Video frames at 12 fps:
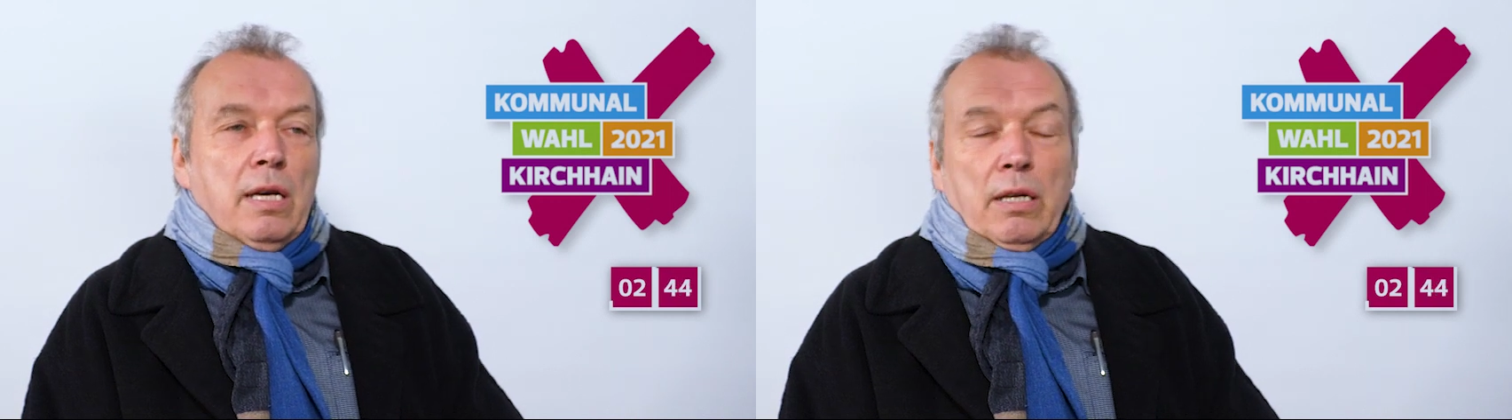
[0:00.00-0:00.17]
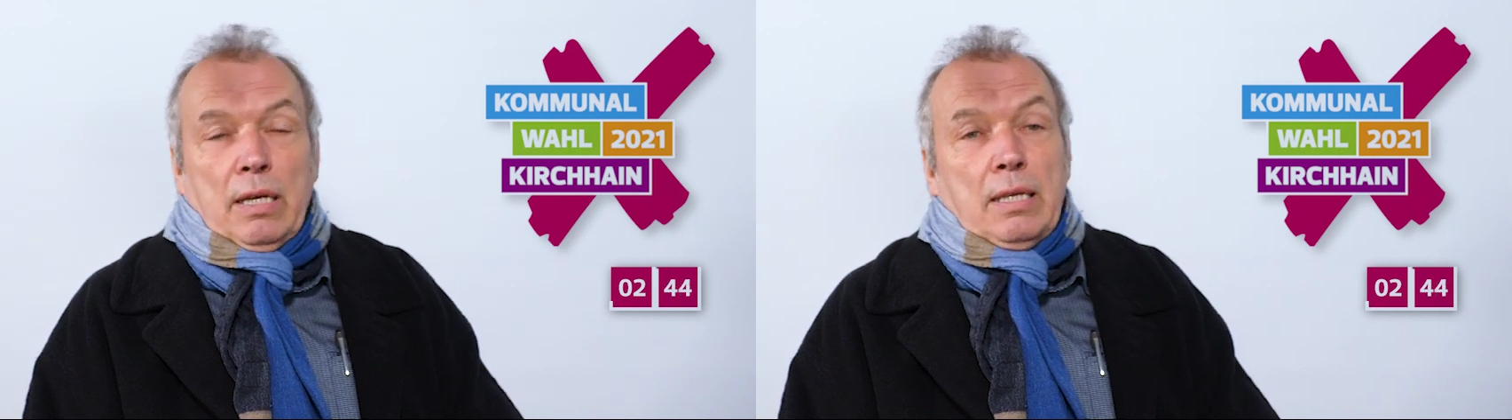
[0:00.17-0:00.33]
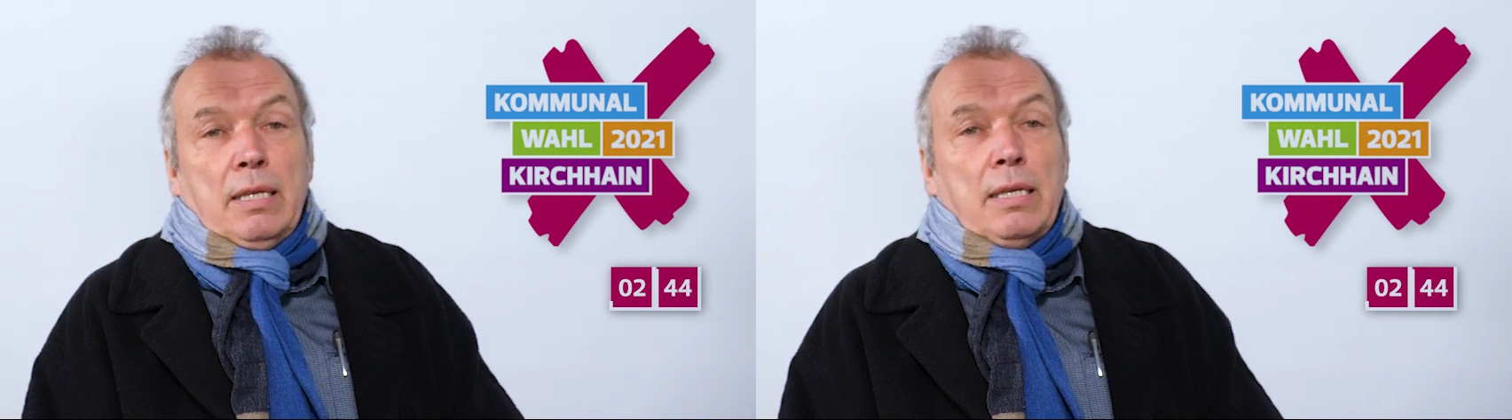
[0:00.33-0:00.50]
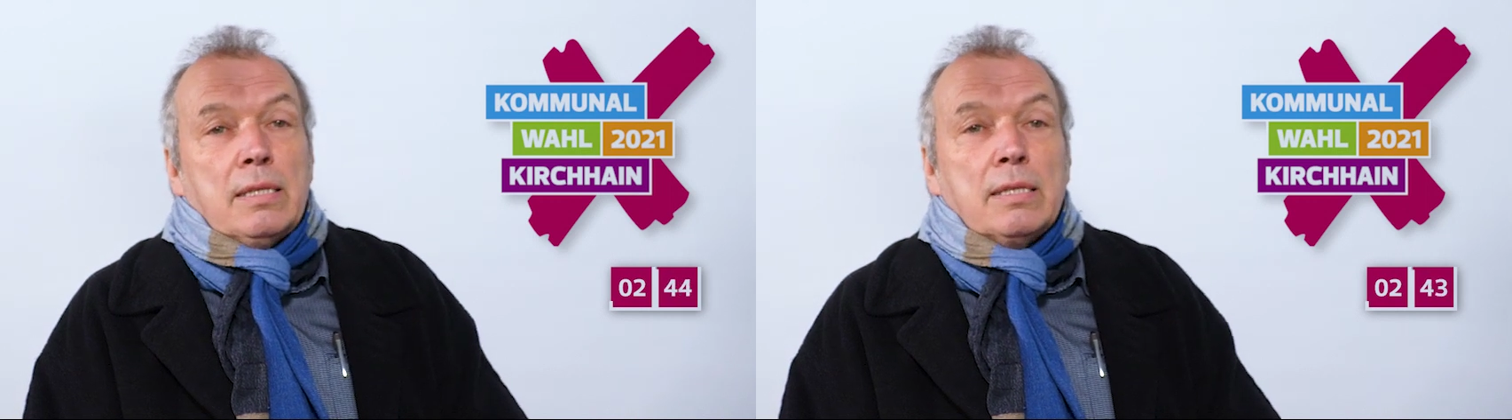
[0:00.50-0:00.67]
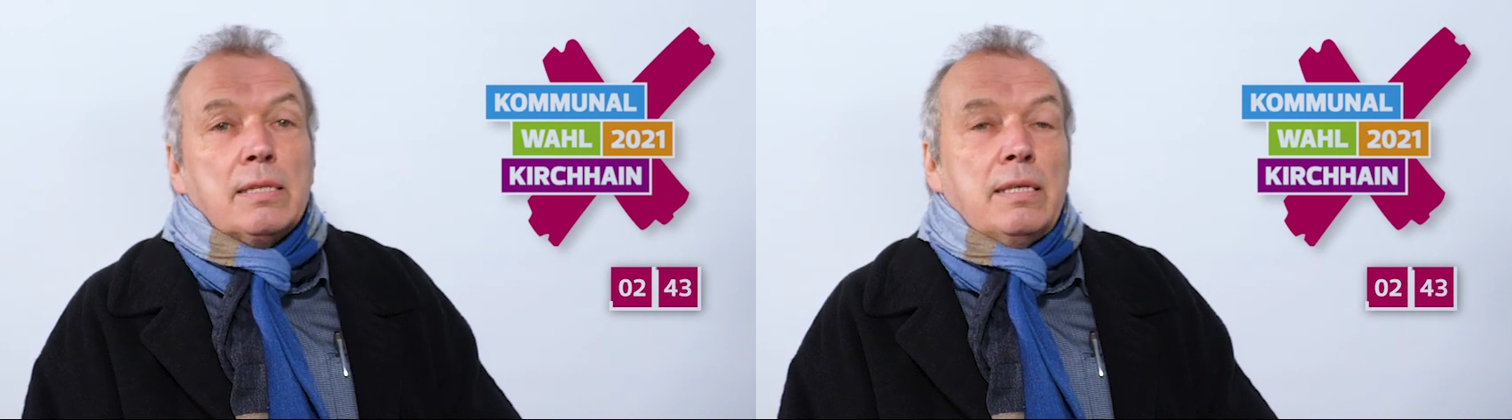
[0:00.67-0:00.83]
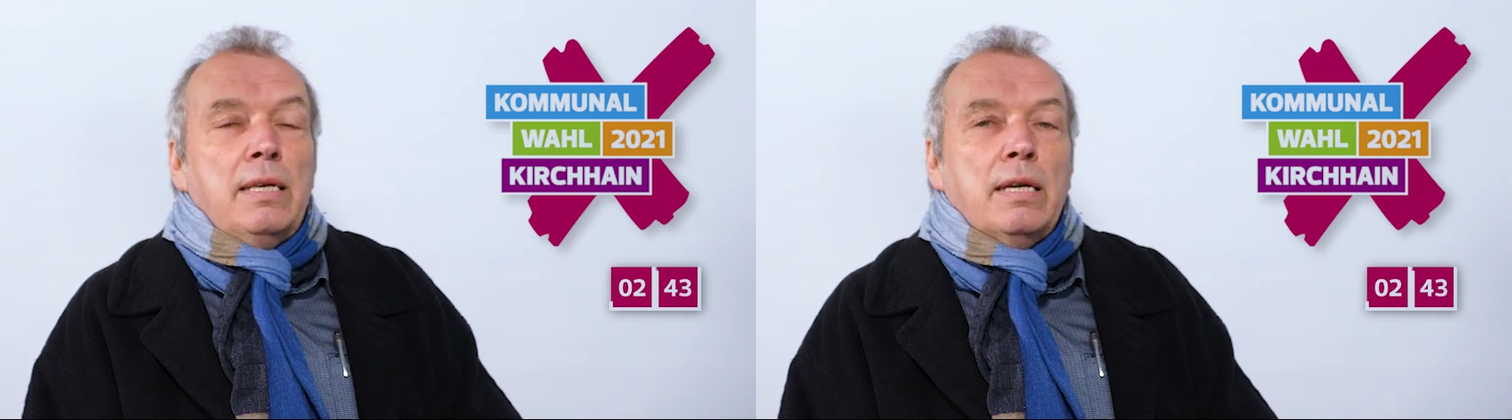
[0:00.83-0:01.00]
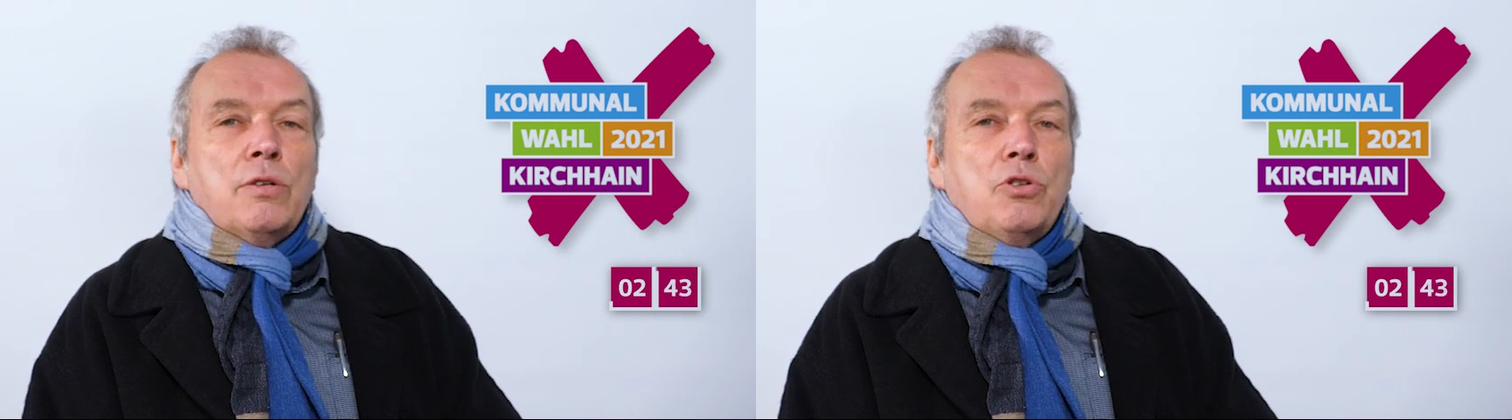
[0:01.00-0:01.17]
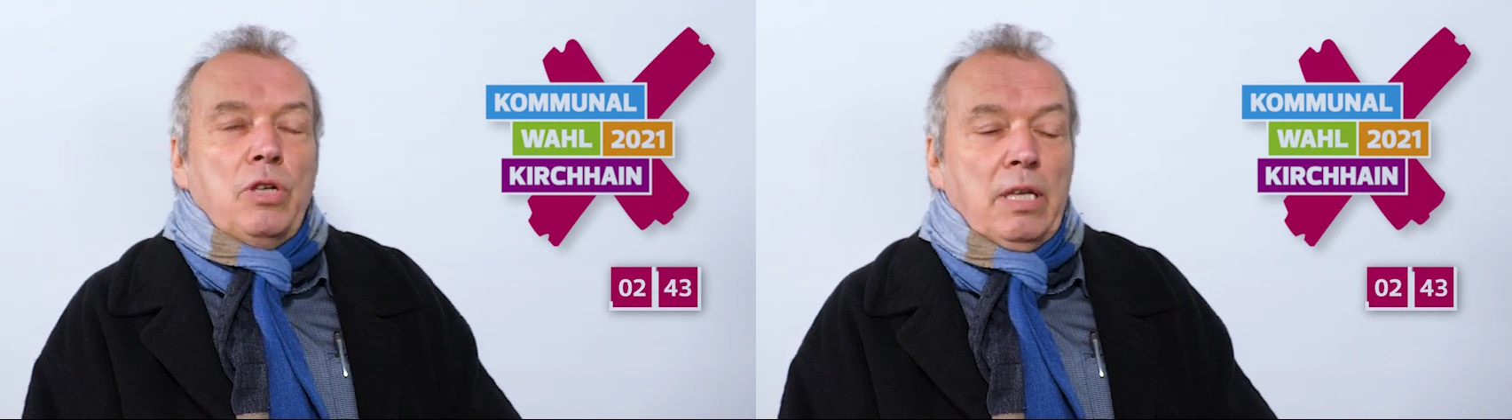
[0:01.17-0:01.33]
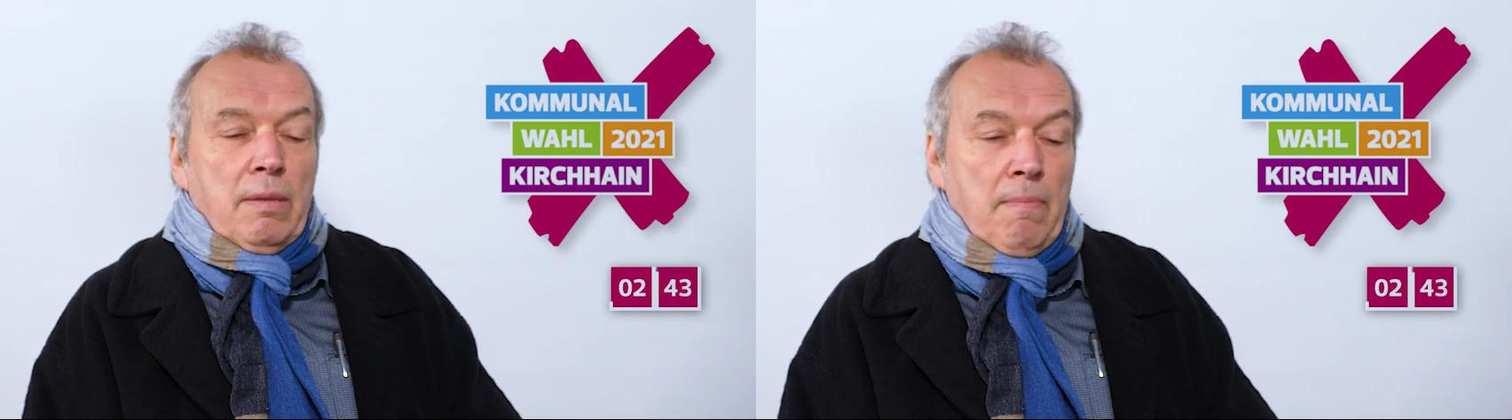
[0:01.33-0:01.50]
Rechtlich ist es eh
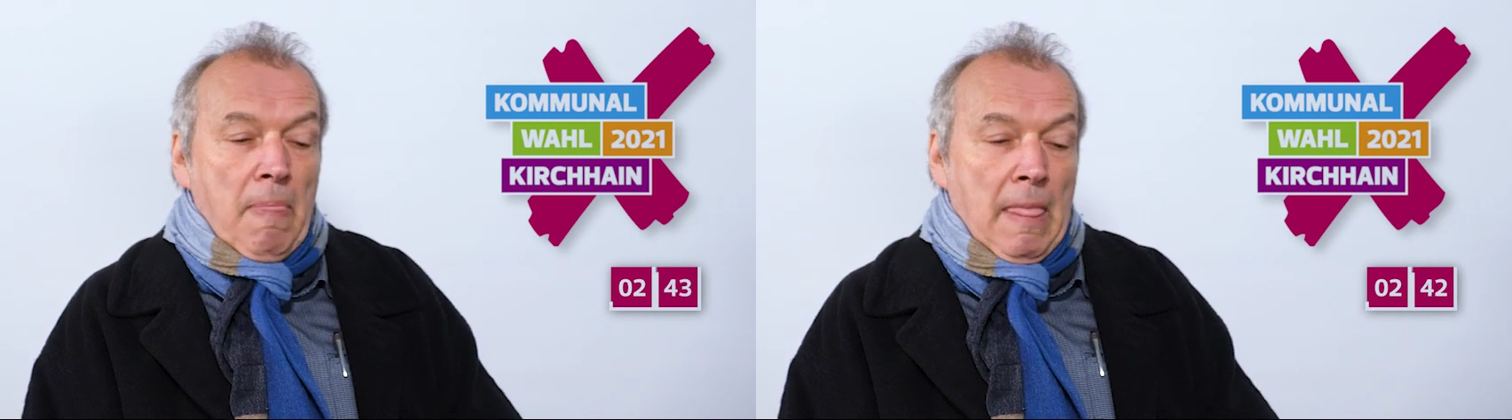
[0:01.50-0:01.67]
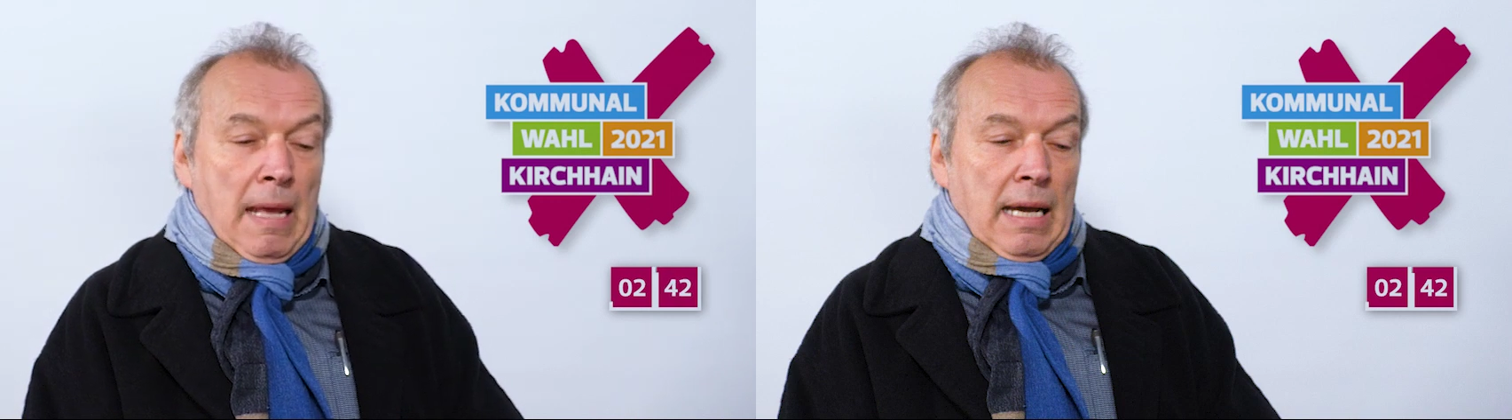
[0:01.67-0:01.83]
entschieden,